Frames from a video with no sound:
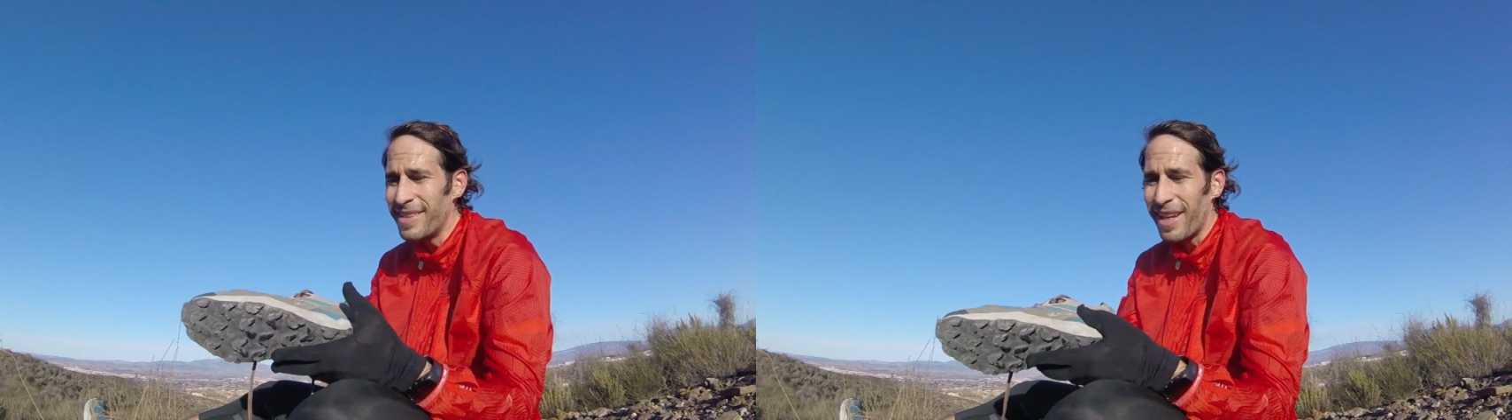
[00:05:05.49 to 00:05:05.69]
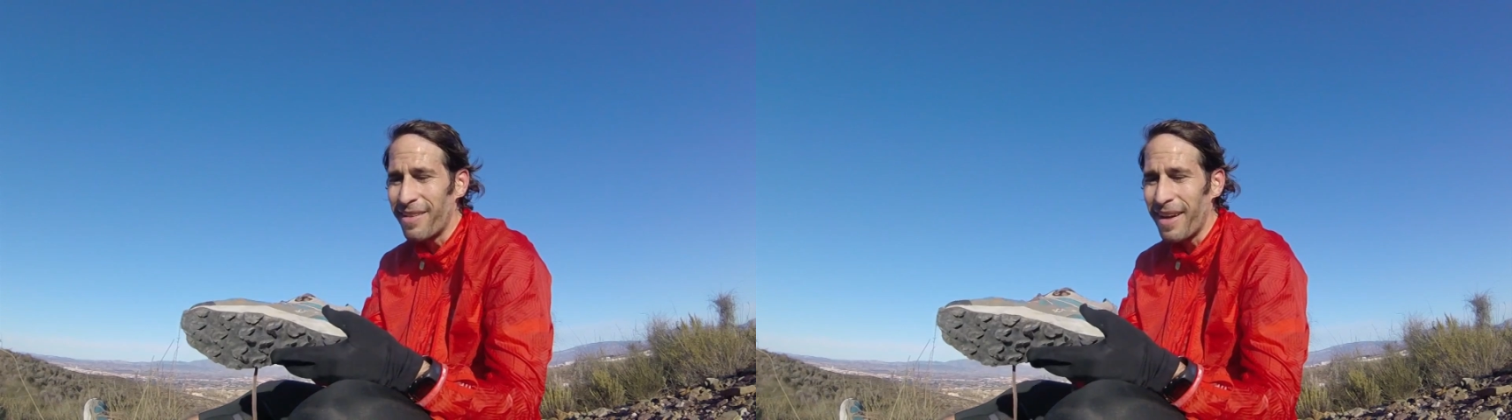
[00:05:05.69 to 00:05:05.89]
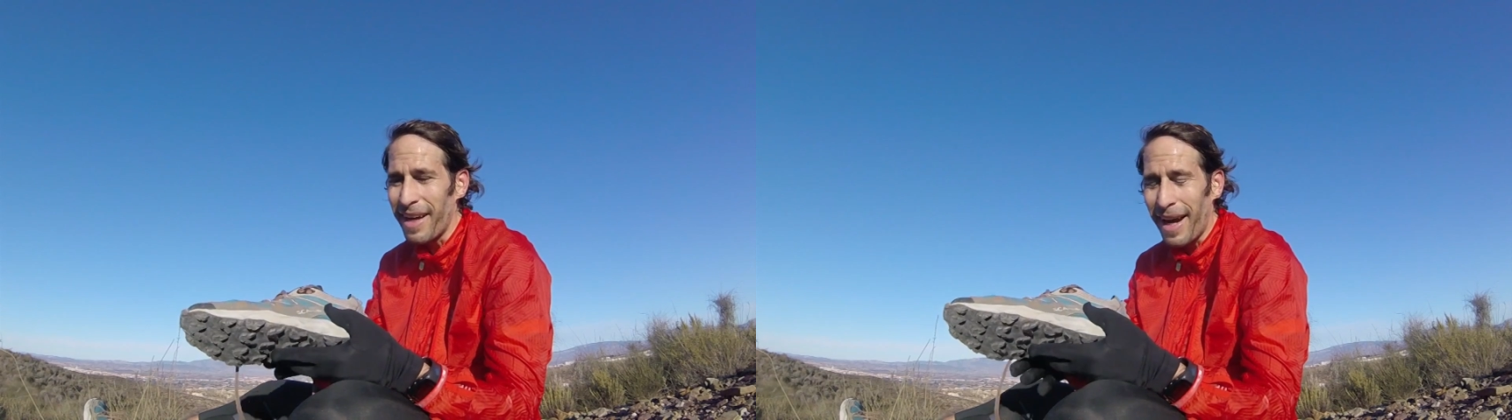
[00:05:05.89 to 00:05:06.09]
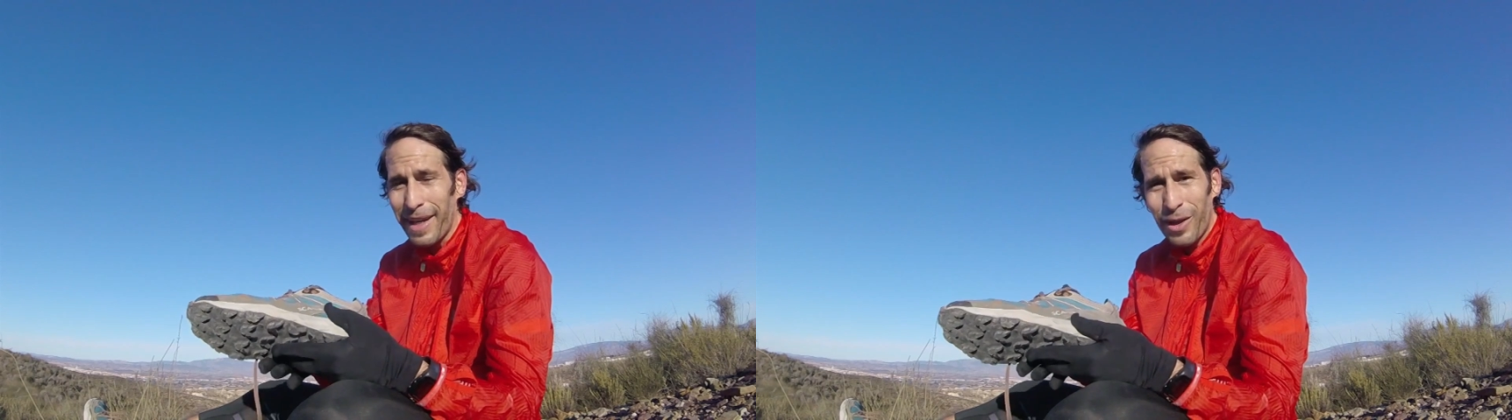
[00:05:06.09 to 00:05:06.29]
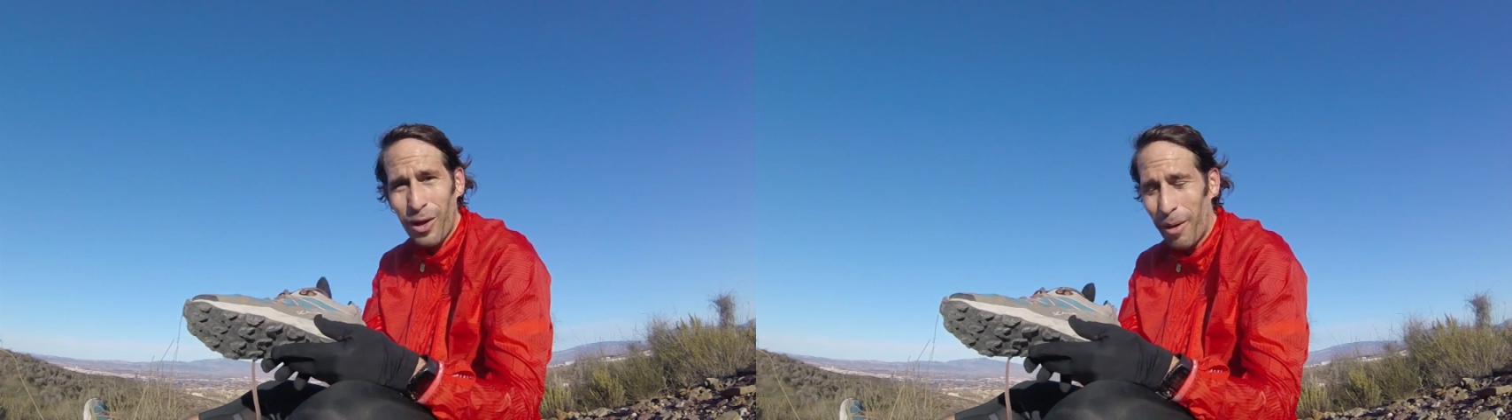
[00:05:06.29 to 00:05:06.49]
si le tienes
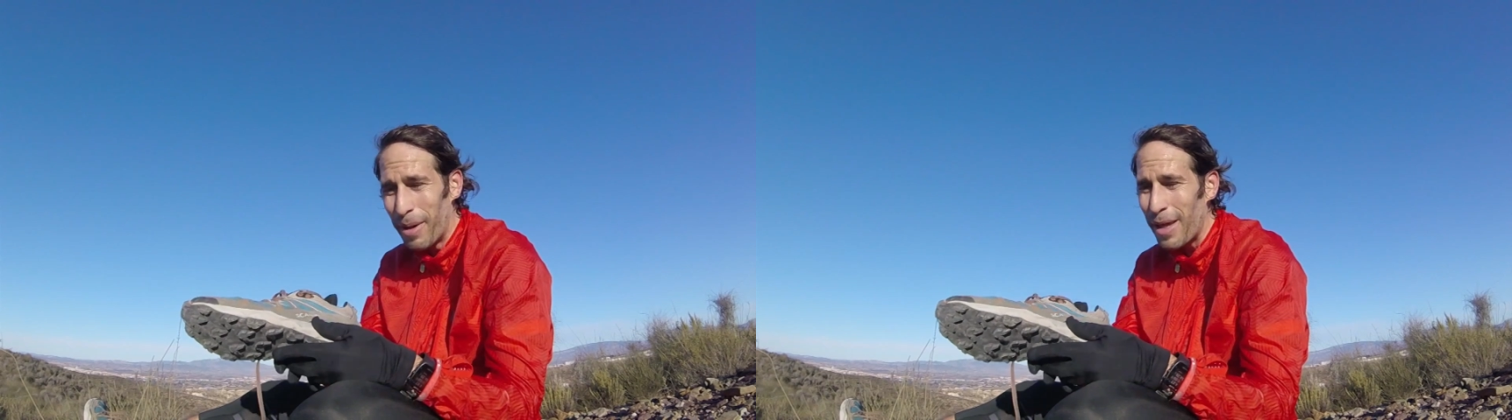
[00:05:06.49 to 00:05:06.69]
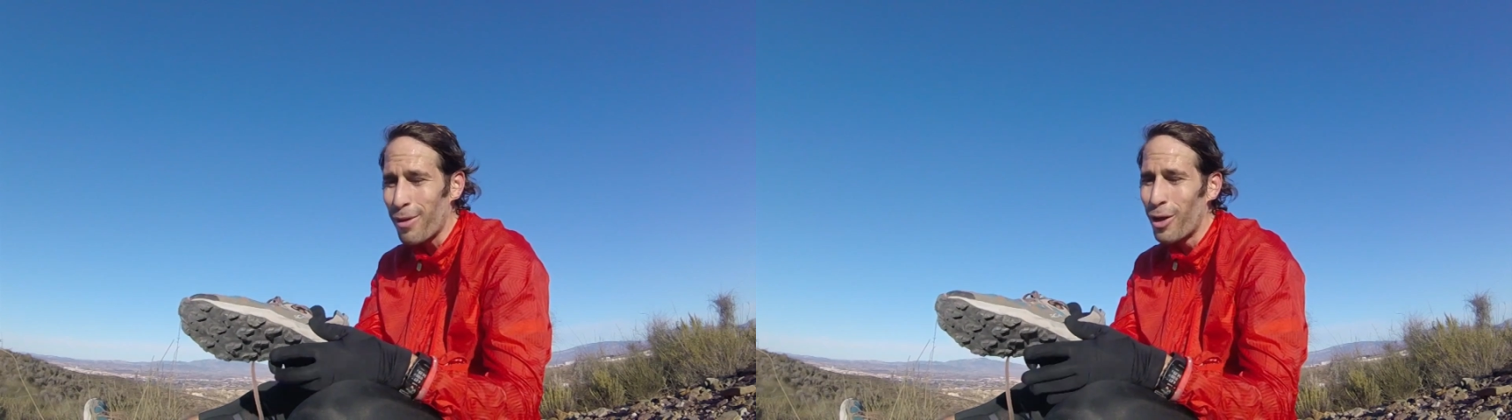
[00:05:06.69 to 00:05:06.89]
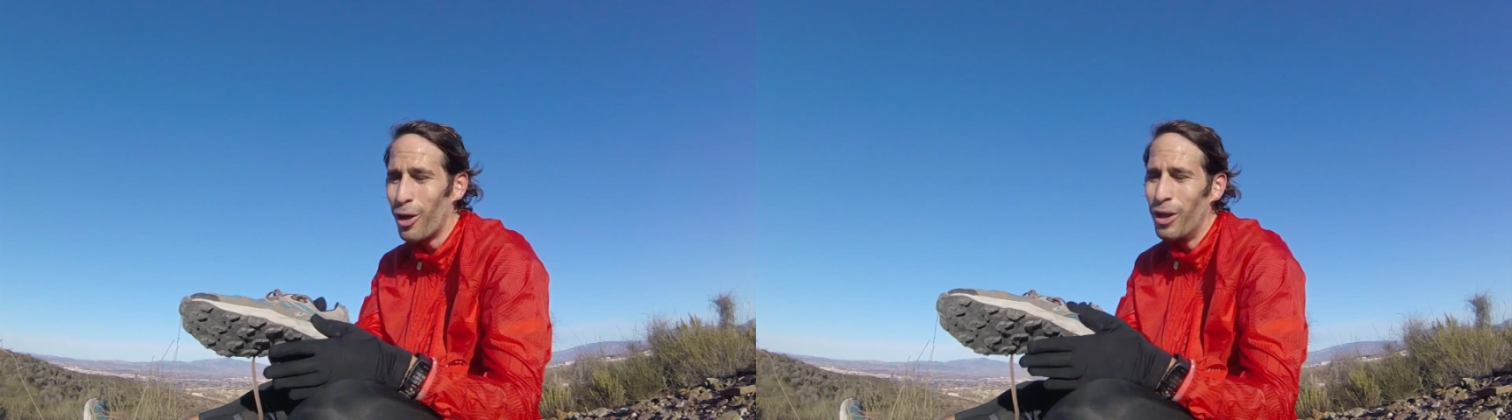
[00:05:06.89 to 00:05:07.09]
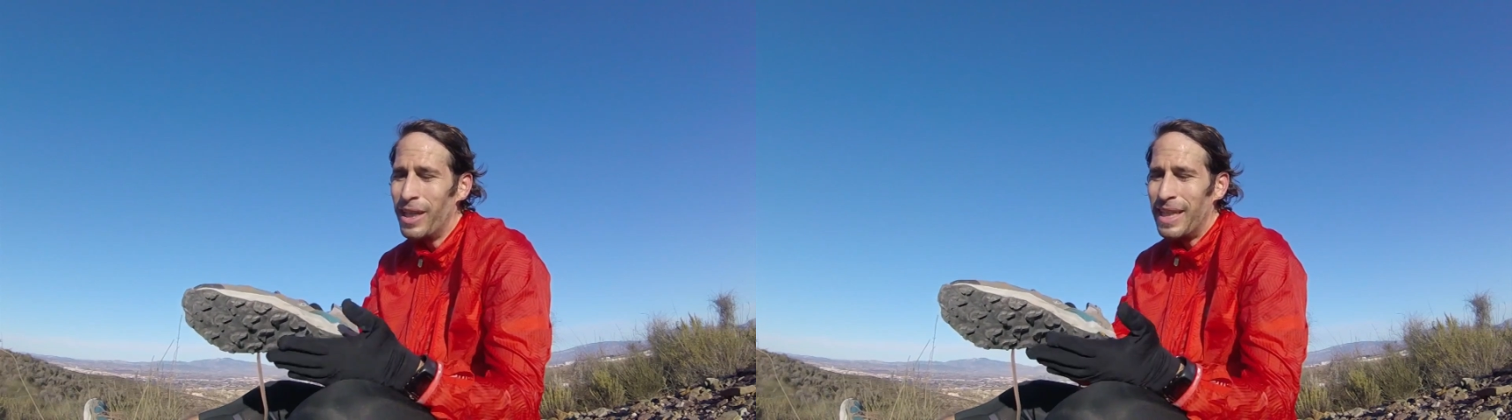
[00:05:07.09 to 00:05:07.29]
cariño, precio